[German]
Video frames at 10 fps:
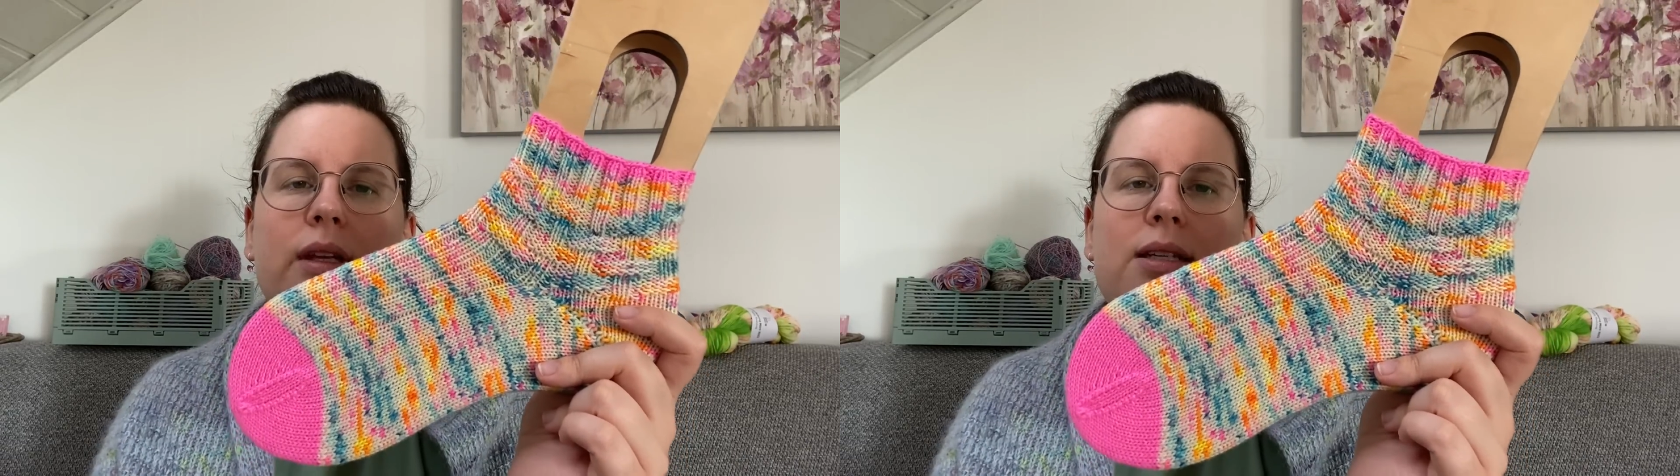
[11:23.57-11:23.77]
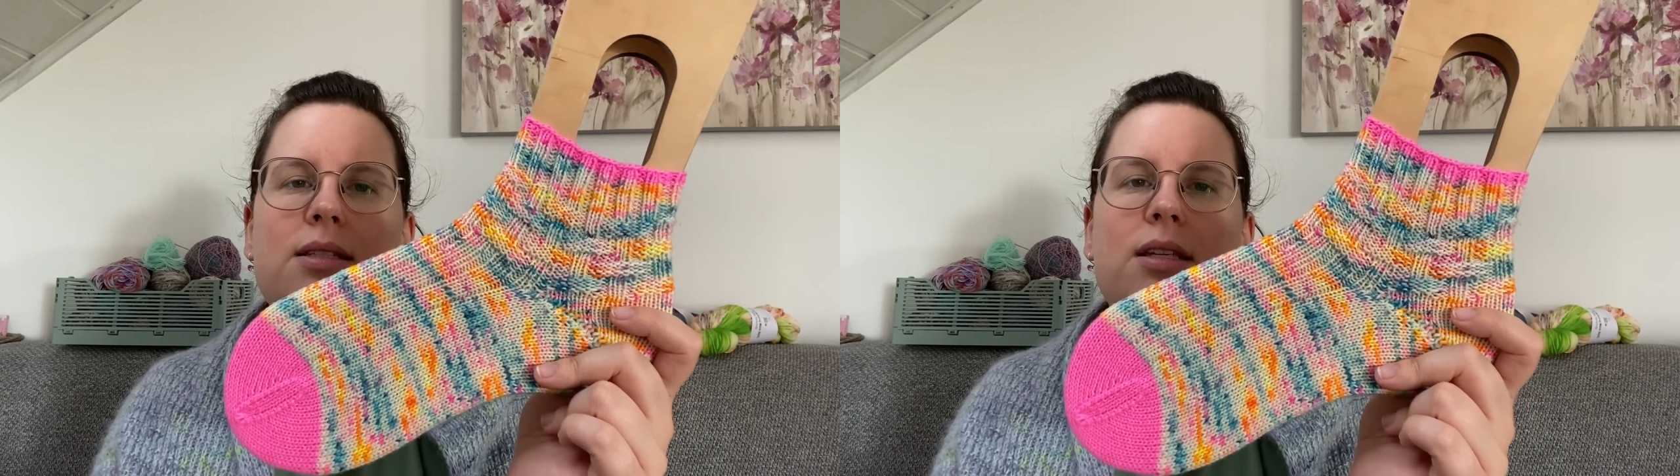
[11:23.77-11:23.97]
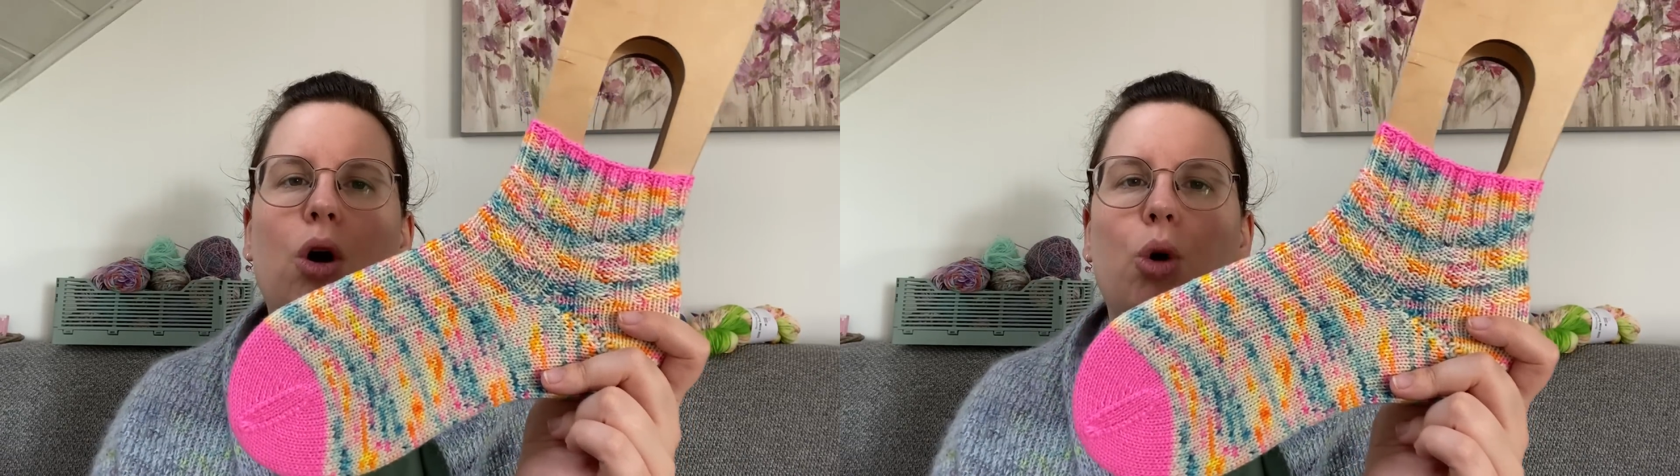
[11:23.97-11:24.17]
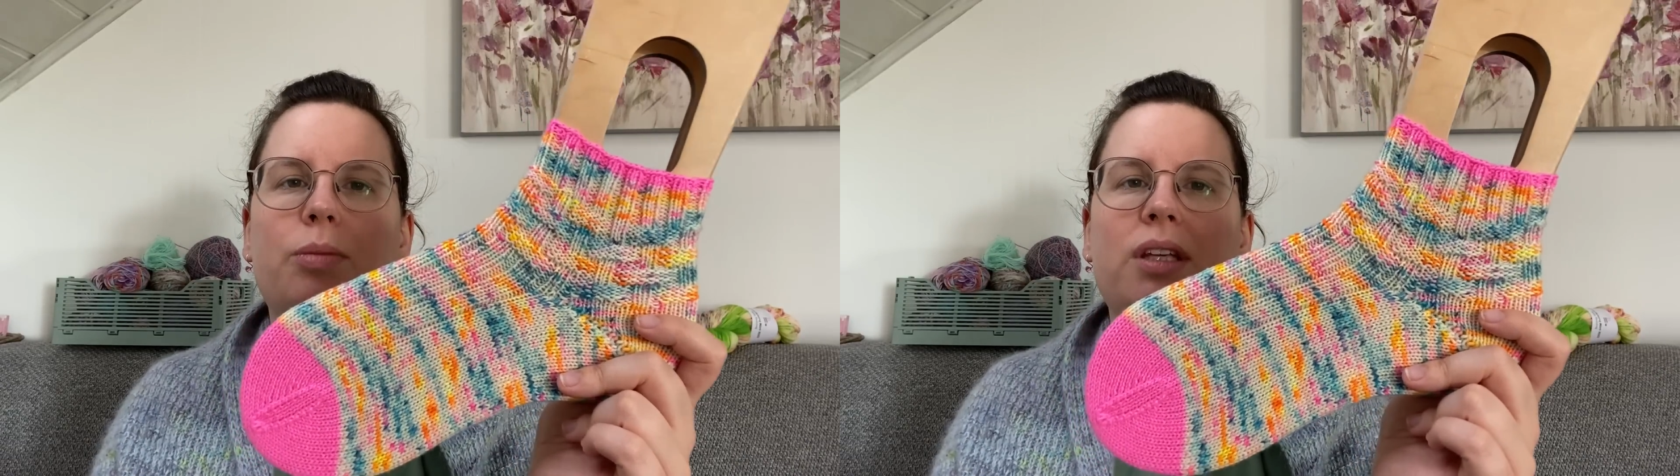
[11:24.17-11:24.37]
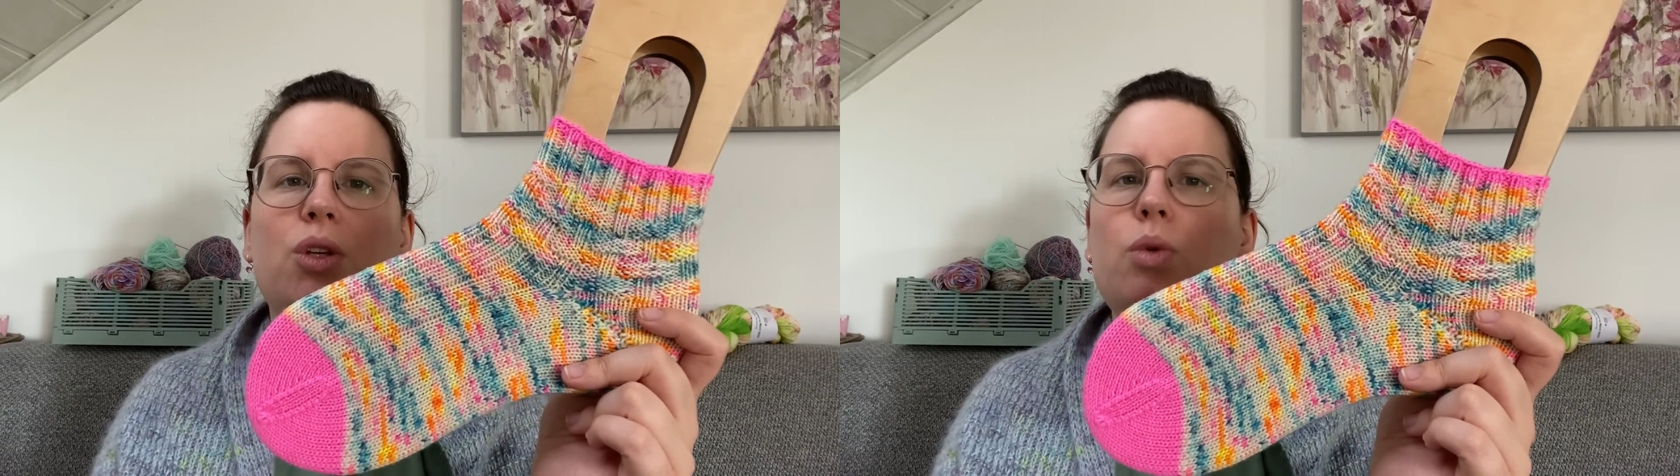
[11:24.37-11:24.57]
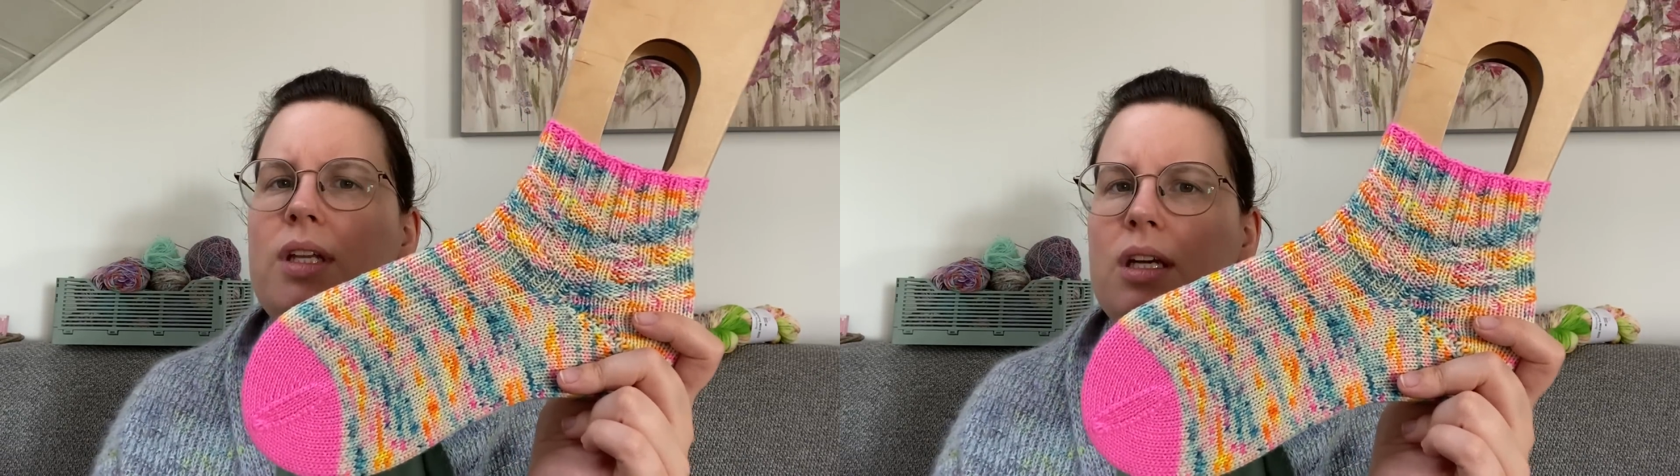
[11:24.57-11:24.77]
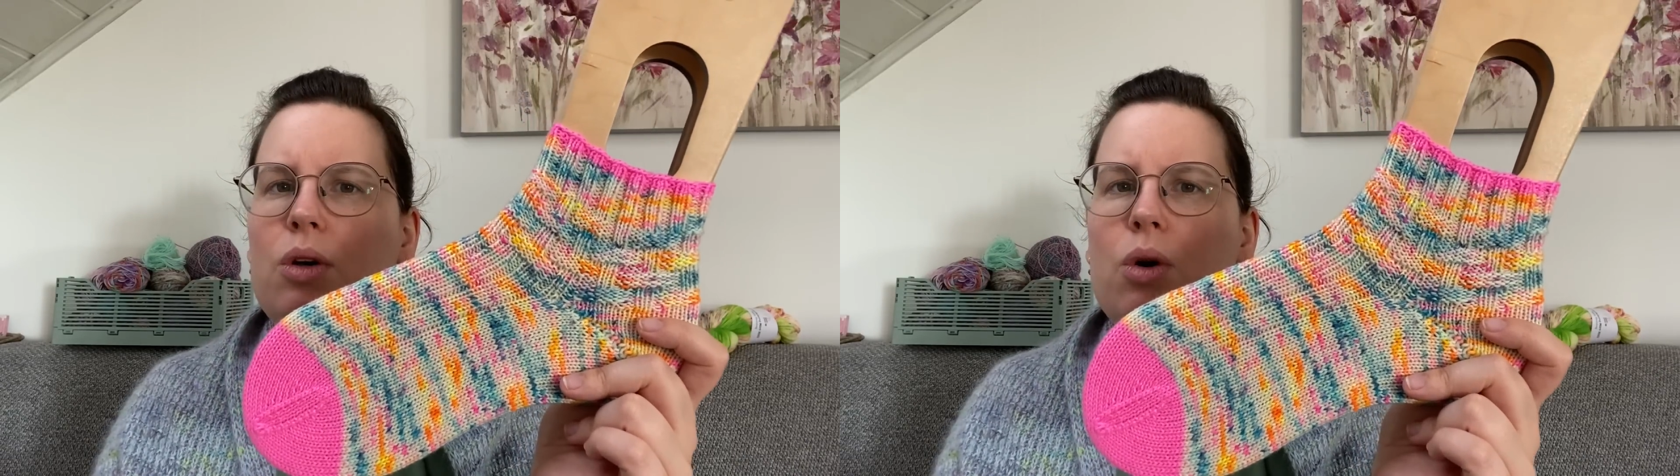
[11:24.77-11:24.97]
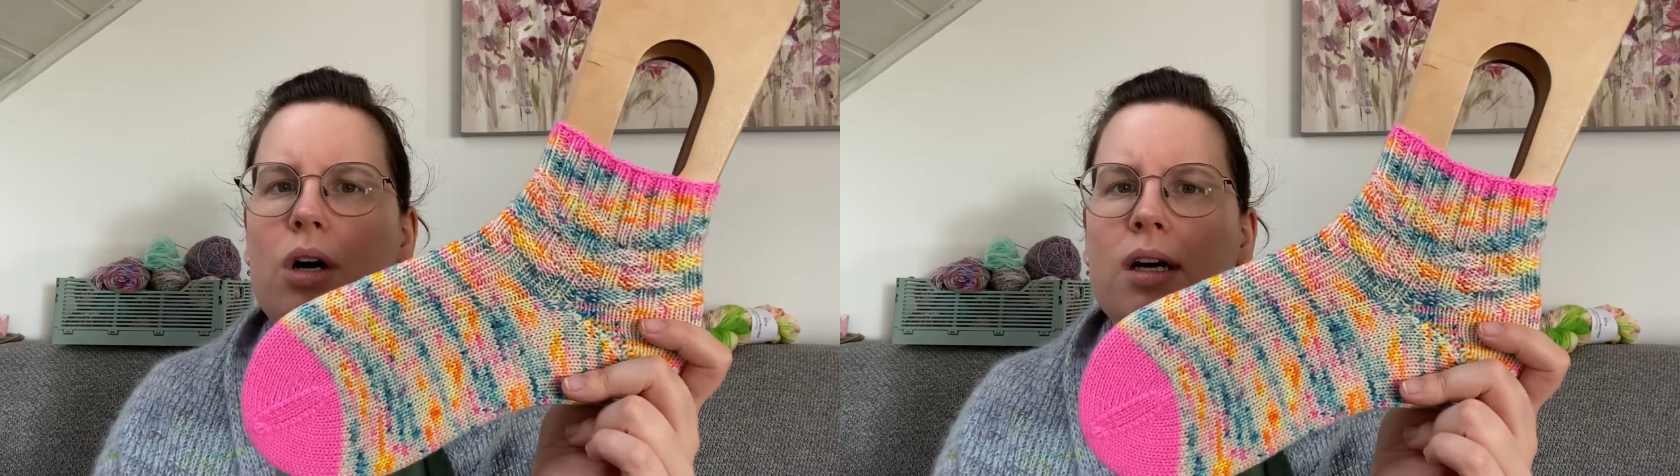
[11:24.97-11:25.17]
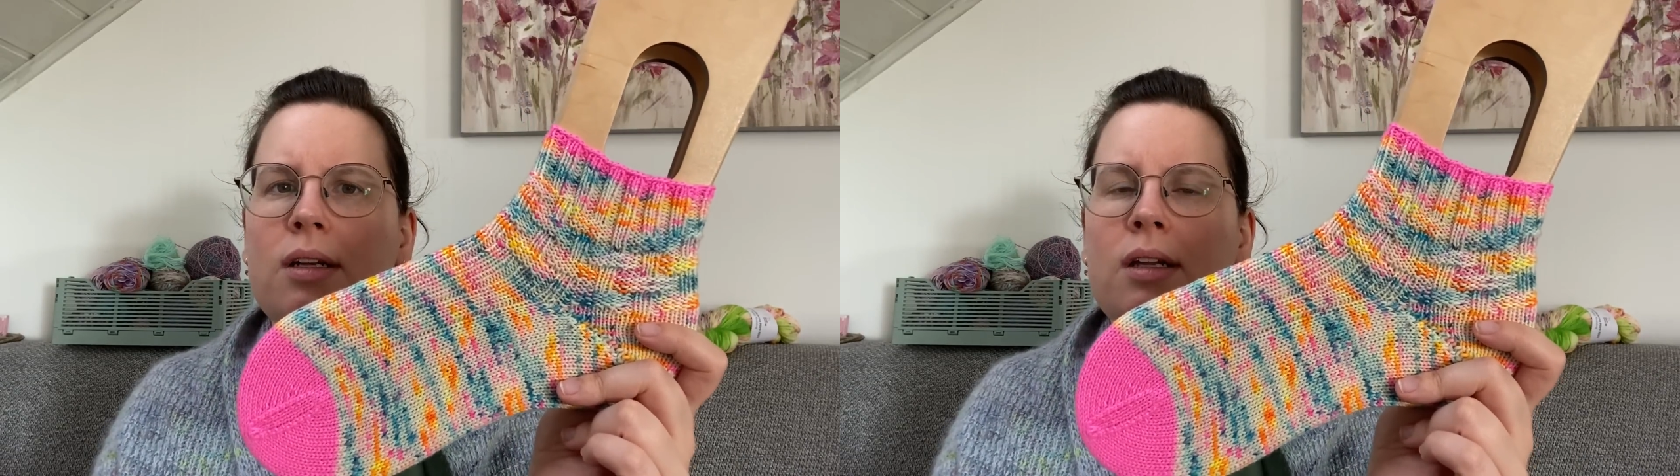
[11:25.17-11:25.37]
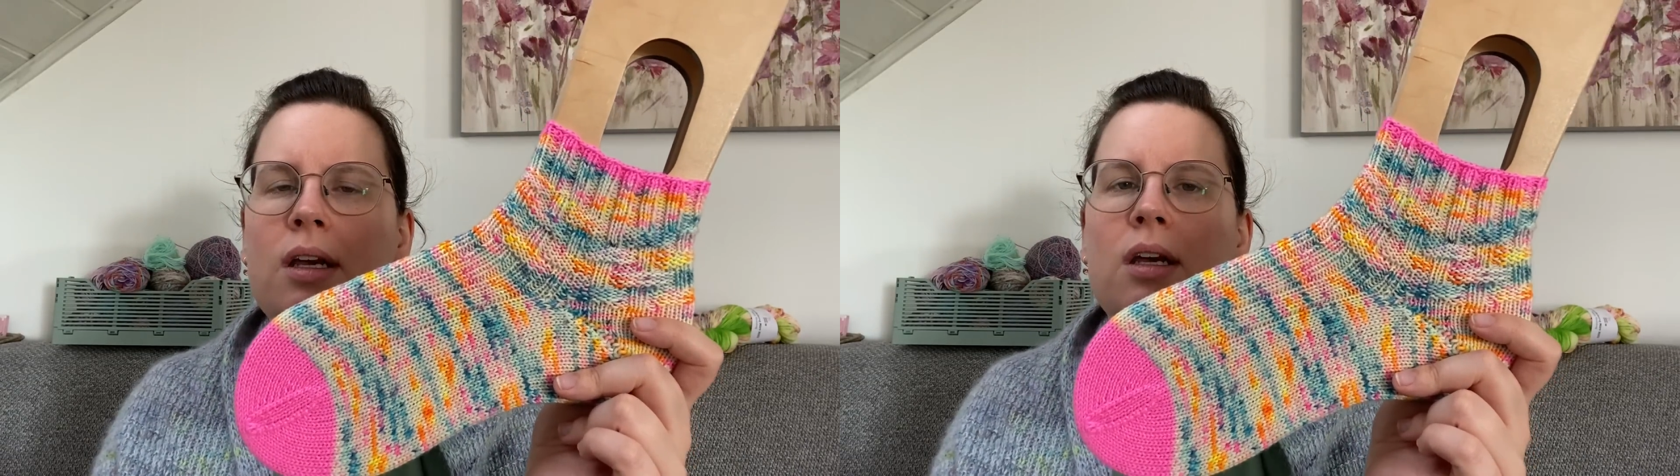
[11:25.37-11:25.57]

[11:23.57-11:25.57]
ist die Hobby Unicorn.